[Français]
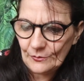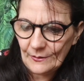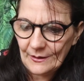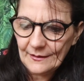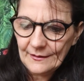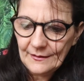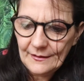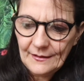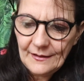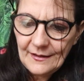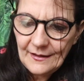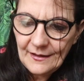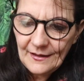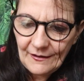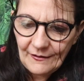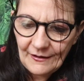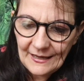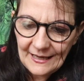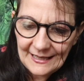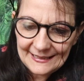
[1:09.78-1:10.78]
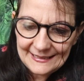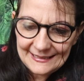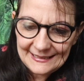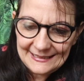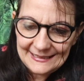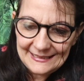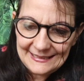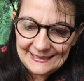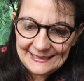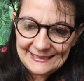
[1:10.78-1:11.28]
crois. Voilà,
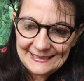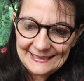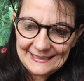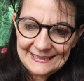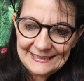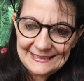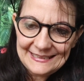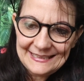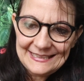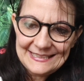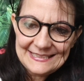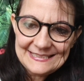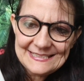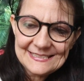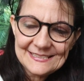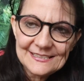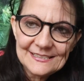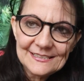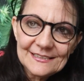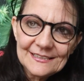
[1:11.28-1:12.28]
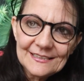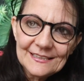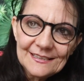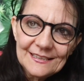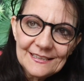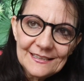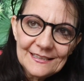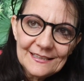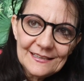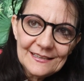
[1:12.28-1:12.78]
il glisse.
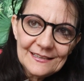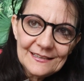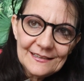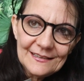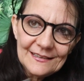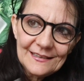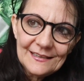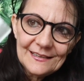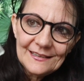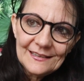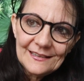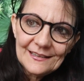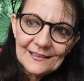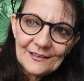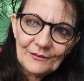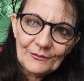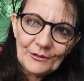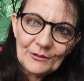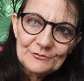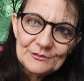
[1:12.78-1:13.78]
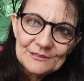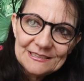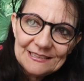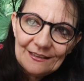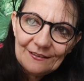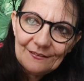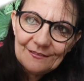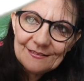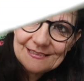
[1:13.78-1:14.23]
Comment vous dire que